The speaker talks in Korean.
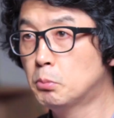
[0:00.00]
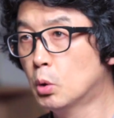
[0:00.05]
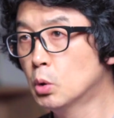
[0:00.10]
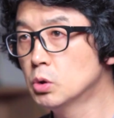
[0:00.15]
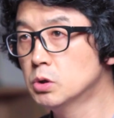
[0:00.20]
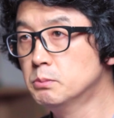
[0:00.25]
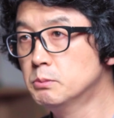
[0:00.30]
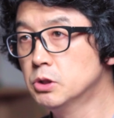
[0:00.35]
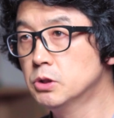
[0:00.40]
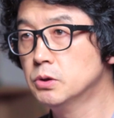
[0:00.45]

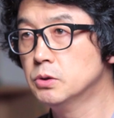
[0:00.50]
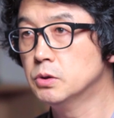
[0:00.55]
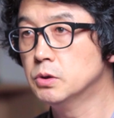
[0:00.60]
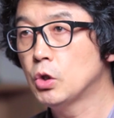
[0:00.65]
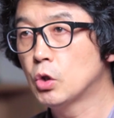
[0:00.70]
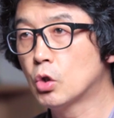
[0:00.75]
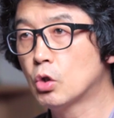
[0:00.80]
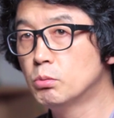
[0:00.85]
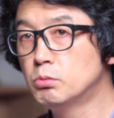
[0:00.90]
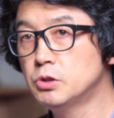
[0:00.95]
복음은
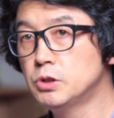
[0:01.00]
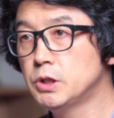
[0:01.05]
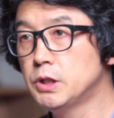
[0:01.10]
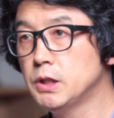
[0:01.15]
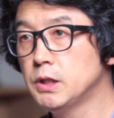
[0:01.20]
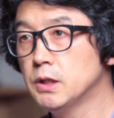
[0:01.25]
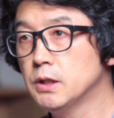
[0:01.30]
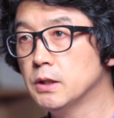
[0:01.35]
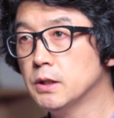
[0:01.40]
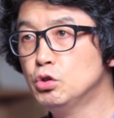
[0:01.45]

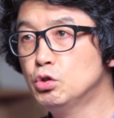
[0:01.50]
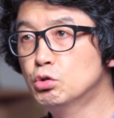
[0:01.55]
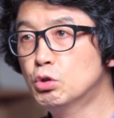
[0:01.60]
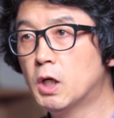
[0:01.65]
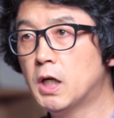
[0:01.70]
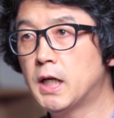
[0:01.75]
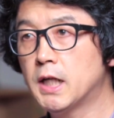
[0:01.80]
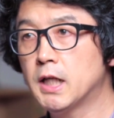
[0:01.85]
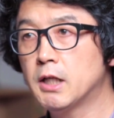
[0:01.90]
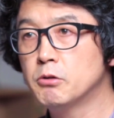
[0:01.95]
여러분들이
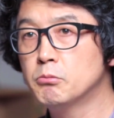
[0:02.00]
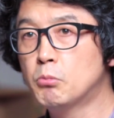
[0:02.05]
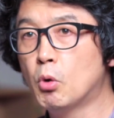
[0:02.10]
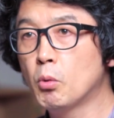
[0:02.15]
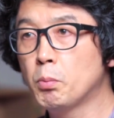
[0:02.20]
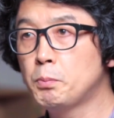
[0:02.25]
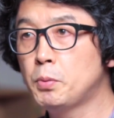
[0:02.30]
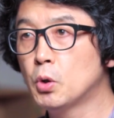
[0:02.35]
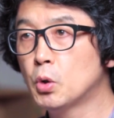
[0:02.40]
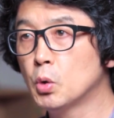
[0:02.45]
유한한
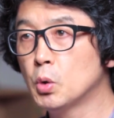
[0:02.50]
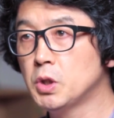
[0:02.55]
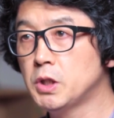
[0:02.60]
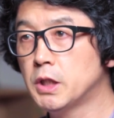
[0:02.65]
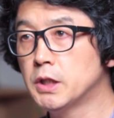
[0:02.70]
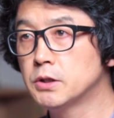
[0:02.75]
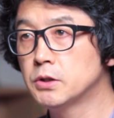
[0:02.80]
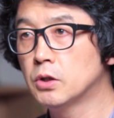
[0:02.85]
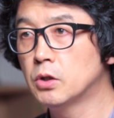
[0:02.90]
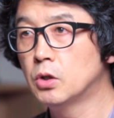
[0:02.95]
목표로
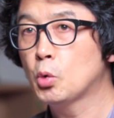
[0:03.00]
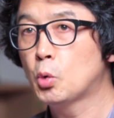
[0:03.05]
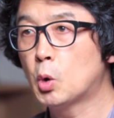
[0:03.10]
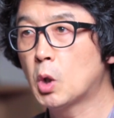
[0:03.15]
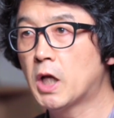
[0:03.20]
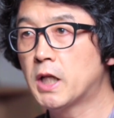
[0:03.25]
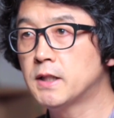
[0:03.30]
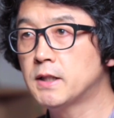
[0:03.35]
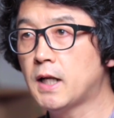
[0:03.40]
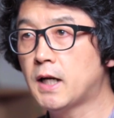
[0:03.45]
인해서
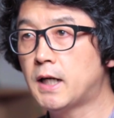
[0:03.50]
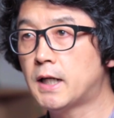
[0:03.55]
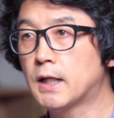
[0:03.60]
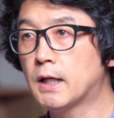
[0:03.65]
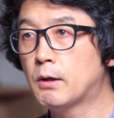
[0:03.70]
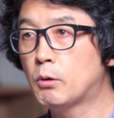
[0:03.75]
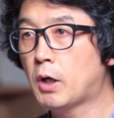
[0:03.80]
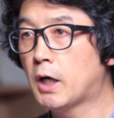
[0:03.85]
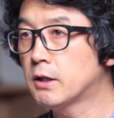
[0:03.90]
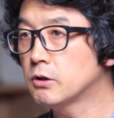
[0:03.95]

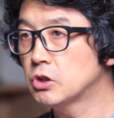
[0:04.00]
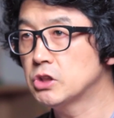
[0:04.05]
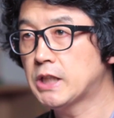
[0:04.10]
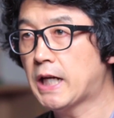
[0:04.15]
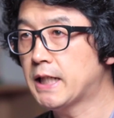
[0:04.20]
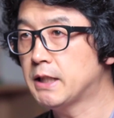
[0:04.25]
고난당하라고 하는 것이